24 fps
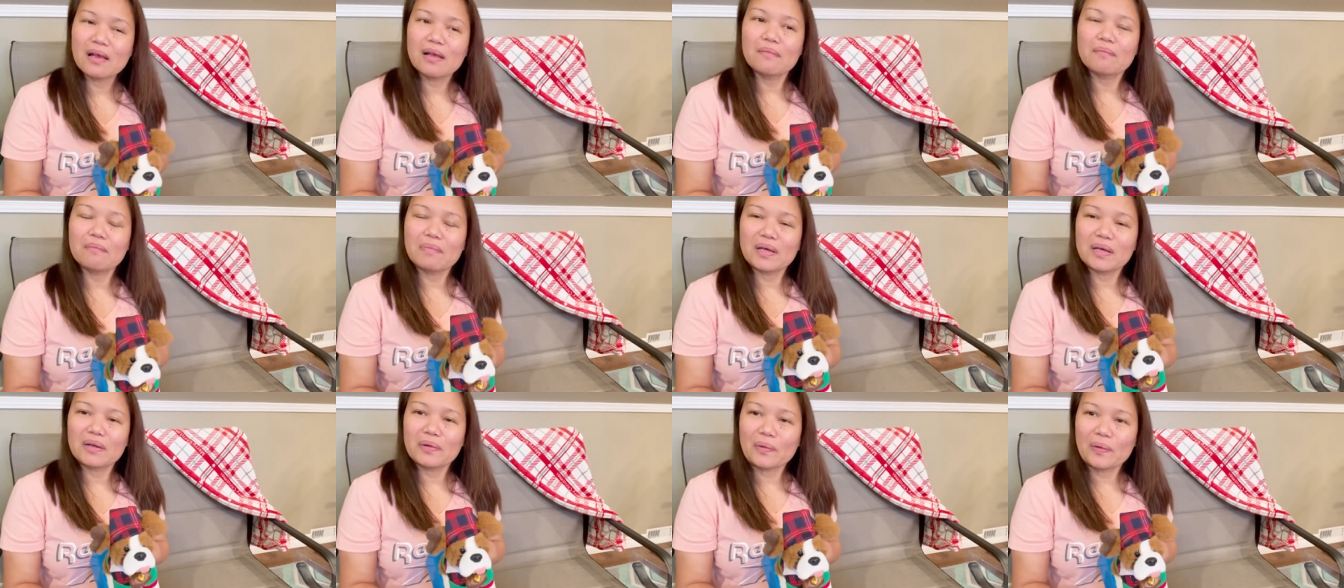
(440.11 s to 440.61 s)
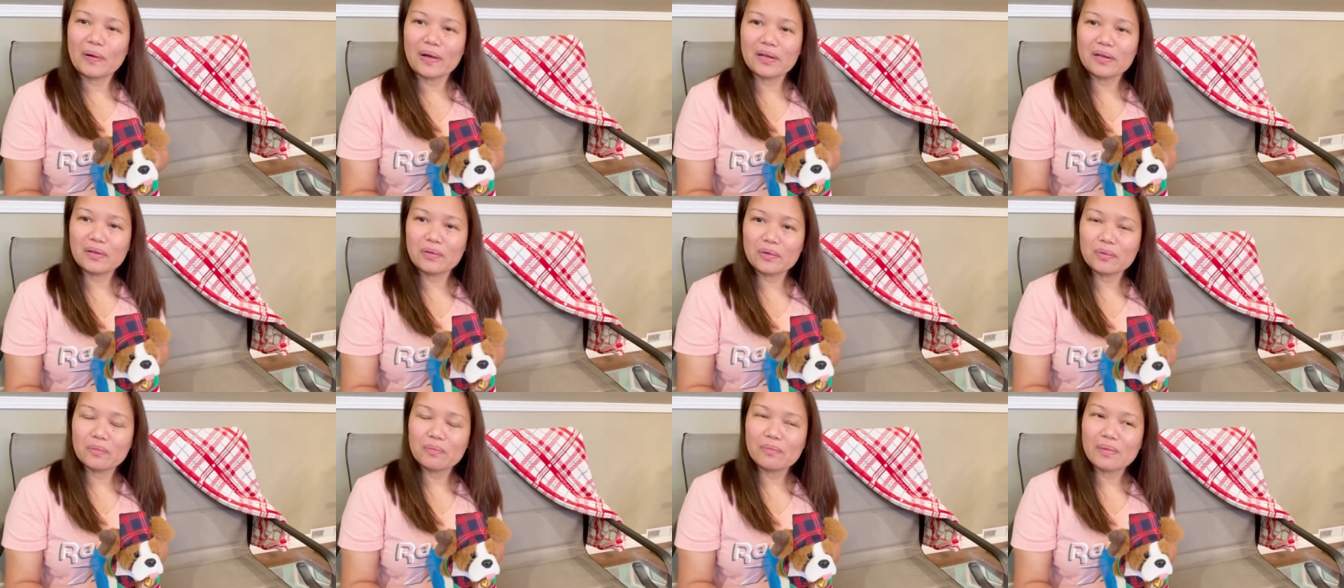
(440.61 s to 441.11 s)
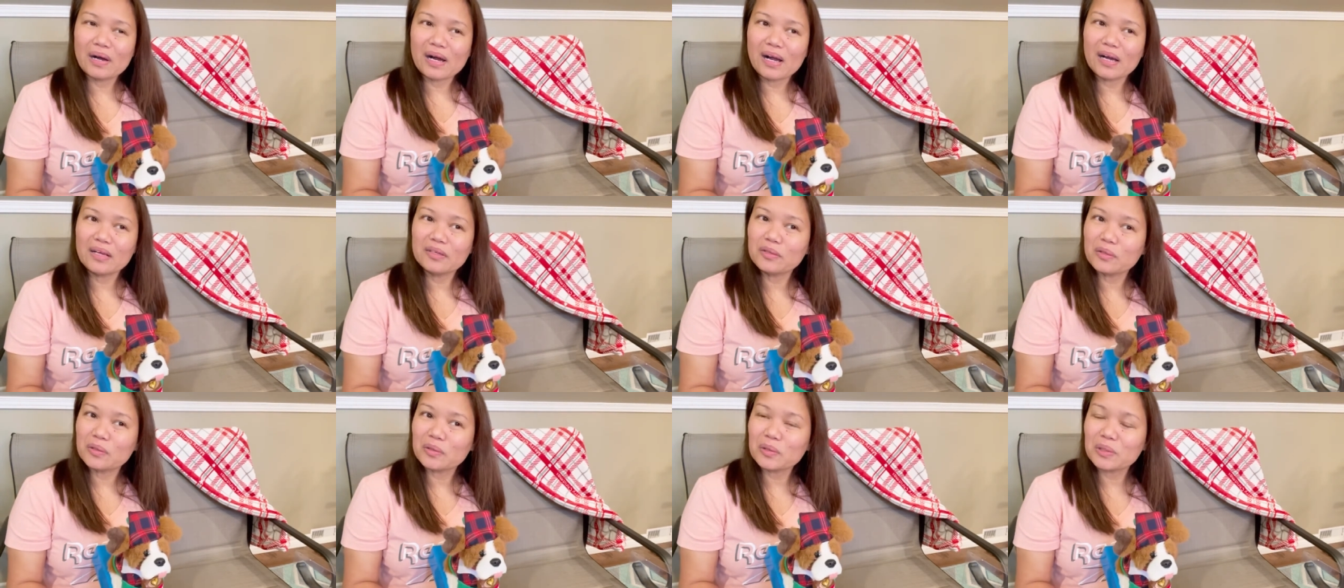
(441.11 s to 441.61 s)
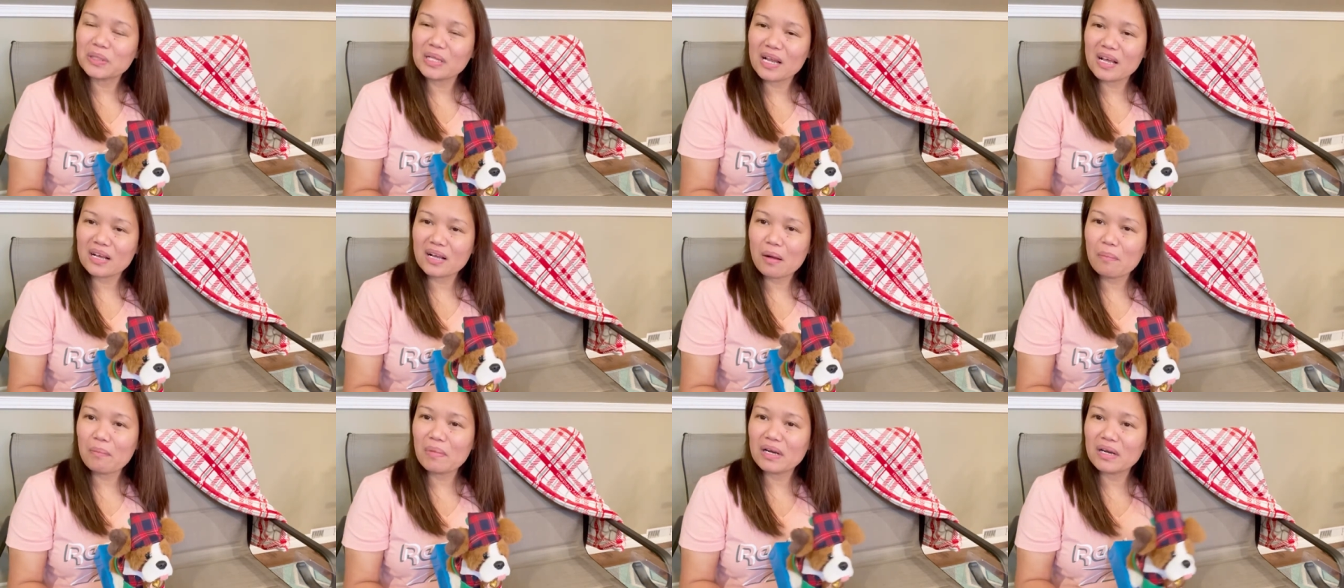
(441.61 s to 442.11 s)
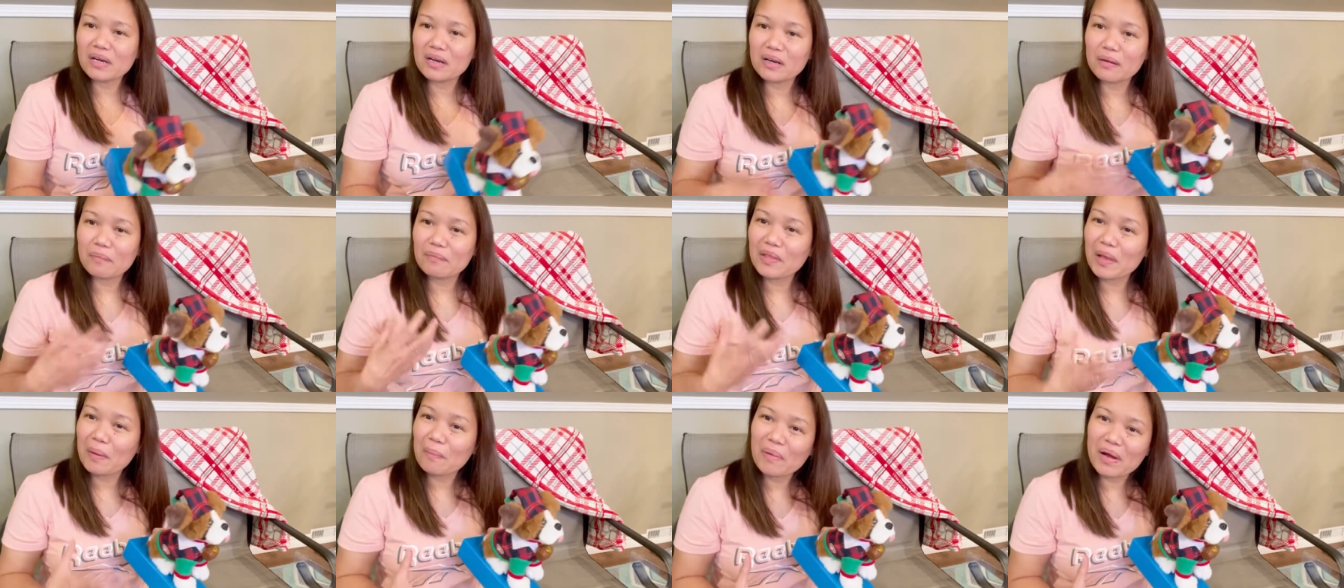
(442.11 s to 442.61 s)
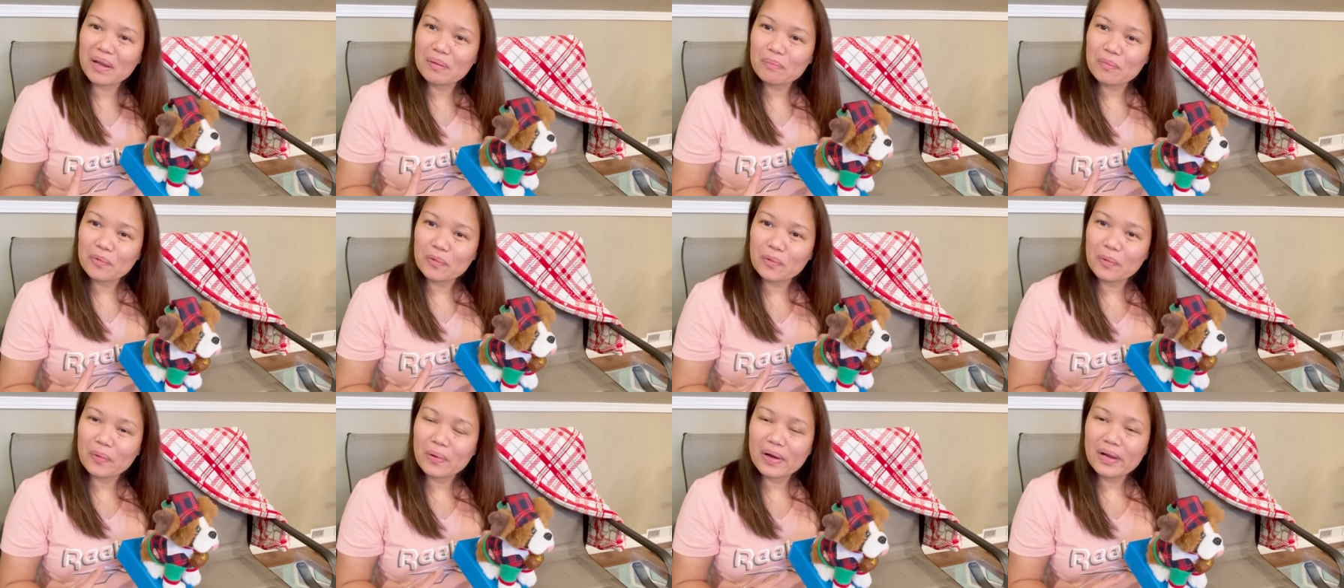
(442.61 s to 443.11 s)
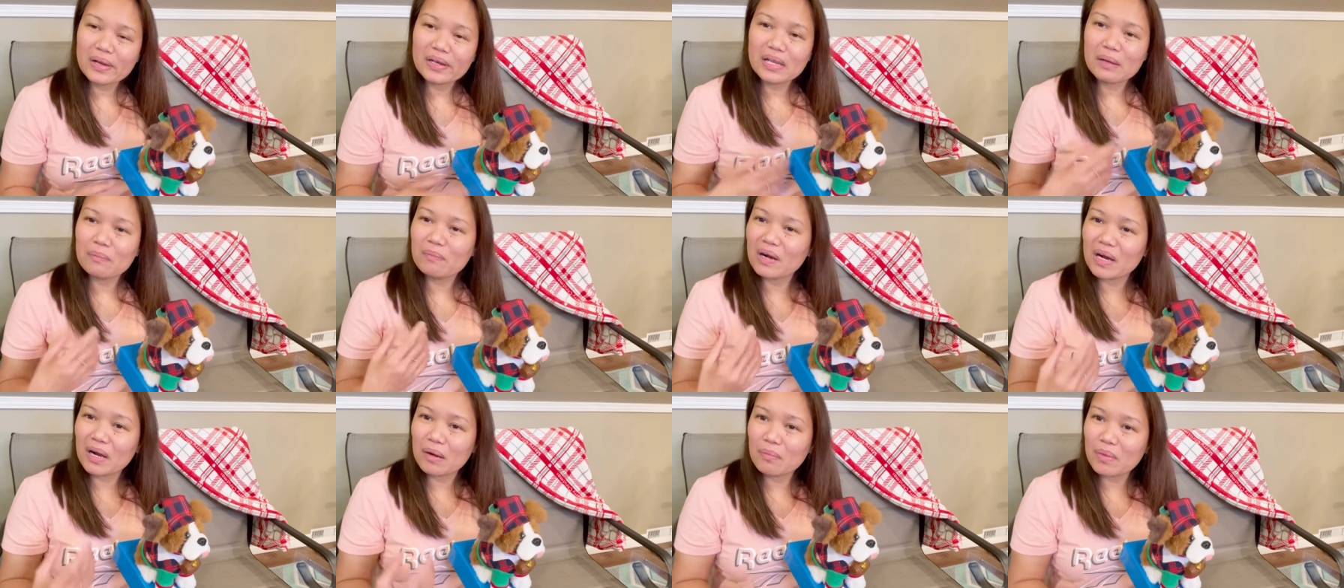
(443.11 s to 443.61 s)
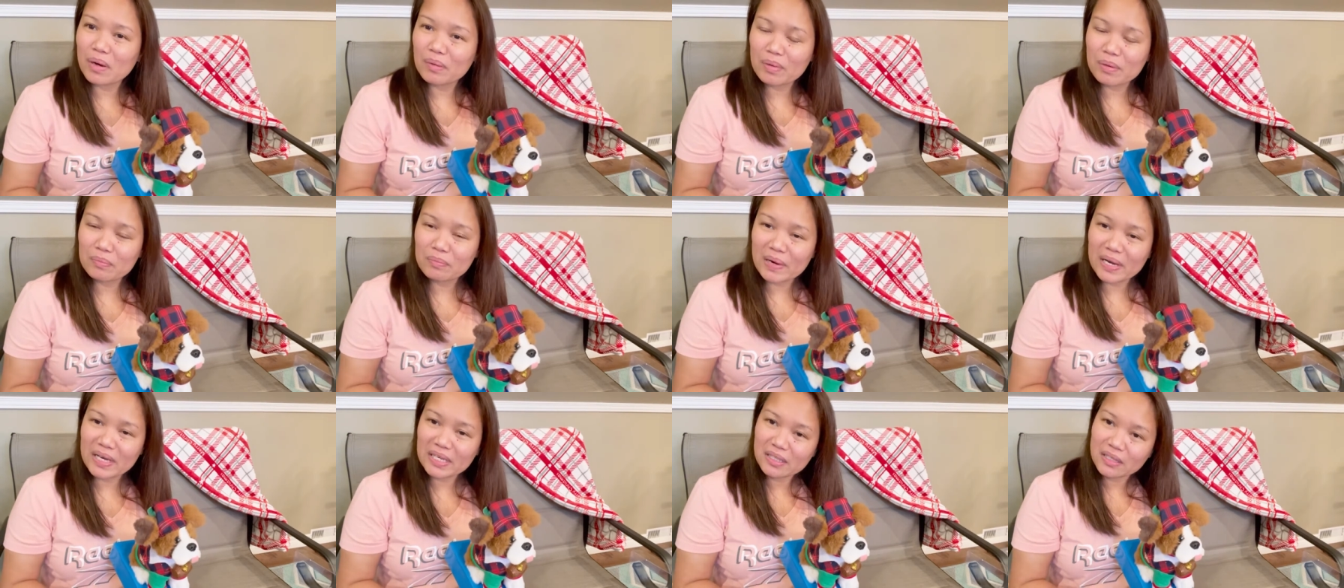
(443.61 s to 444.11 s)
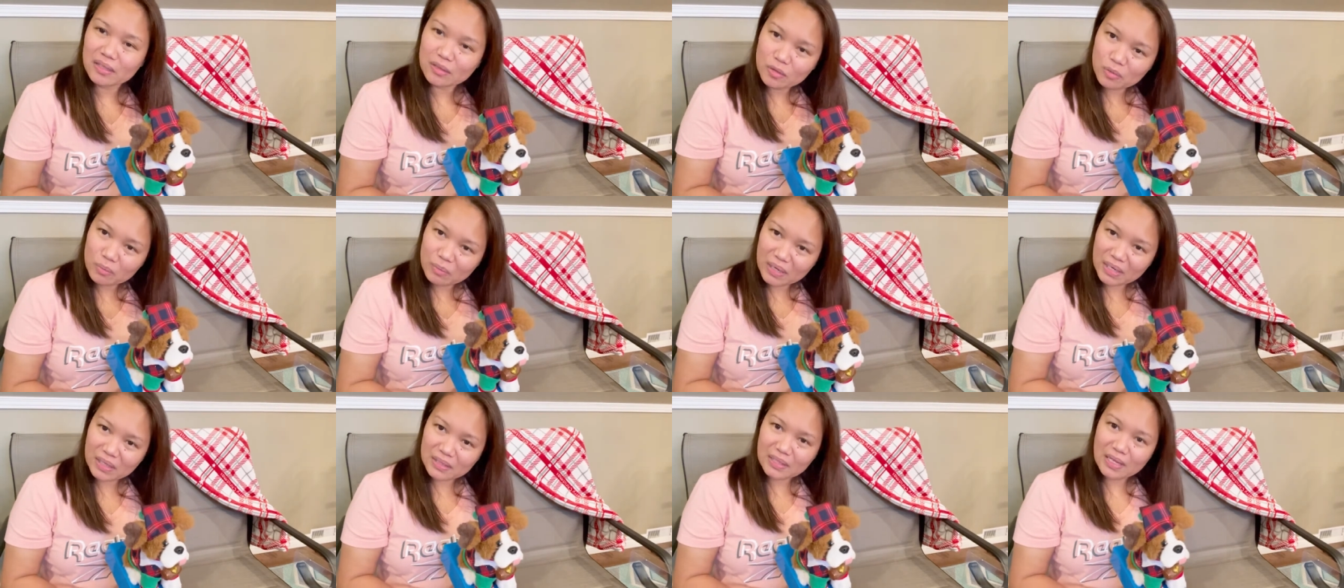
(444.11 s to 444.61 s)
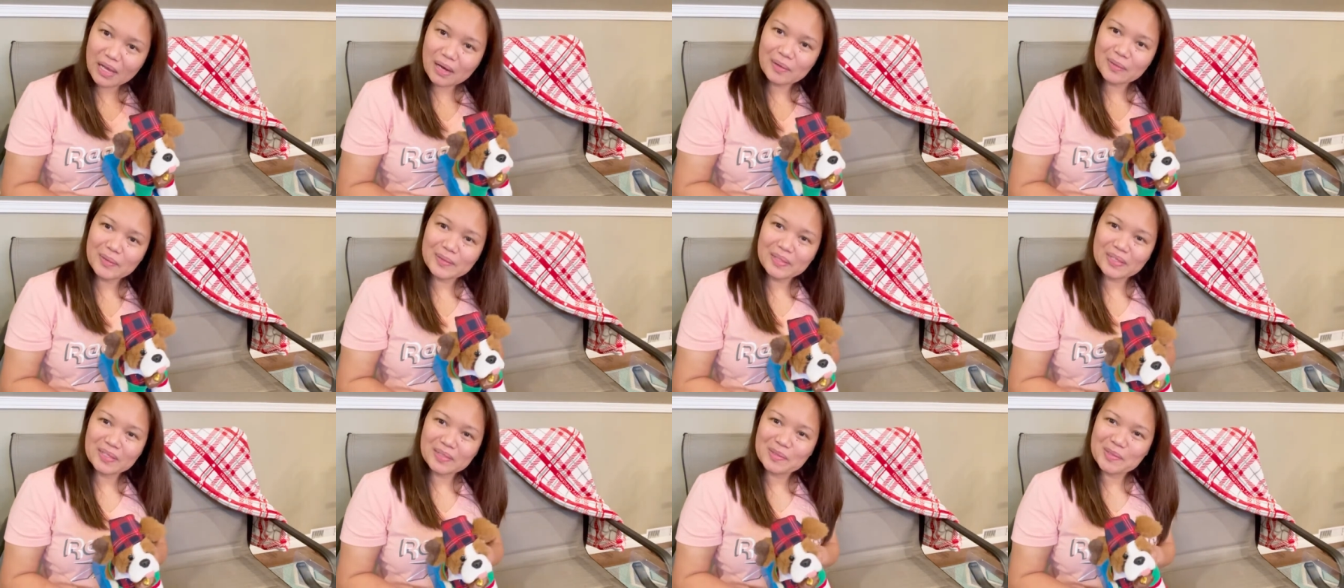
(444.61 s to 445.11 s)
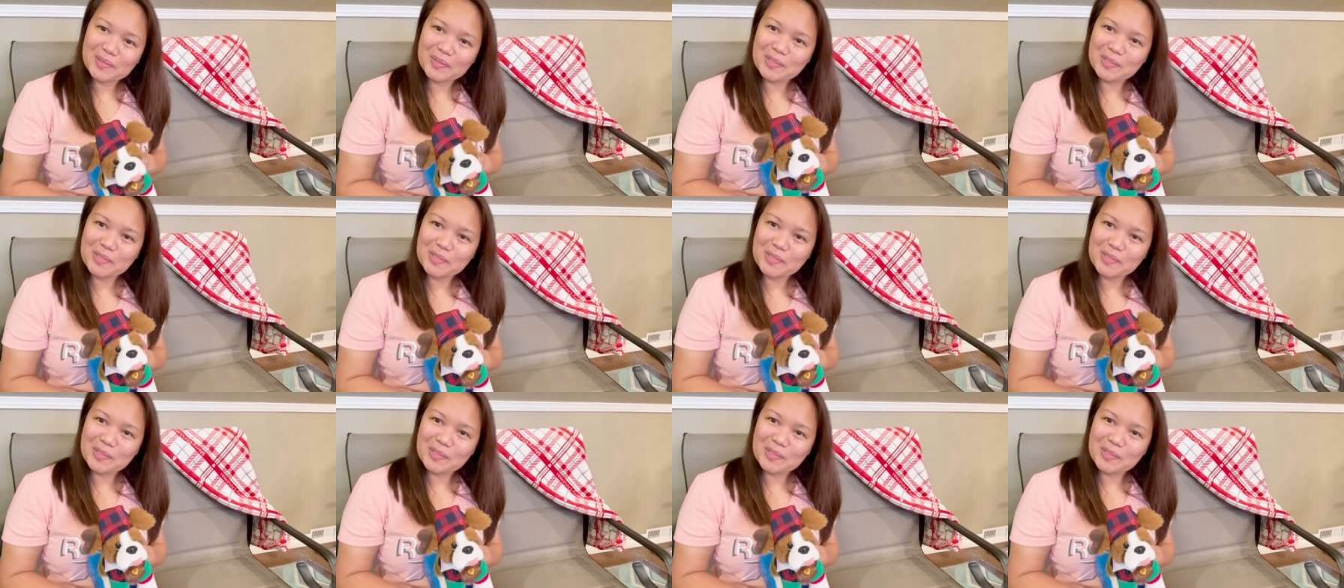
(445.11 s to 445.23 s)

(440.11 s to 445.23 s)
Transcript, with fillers: pero ano, maano ko talaga mararamdaman mo ng mga mababait itong mga tao na to.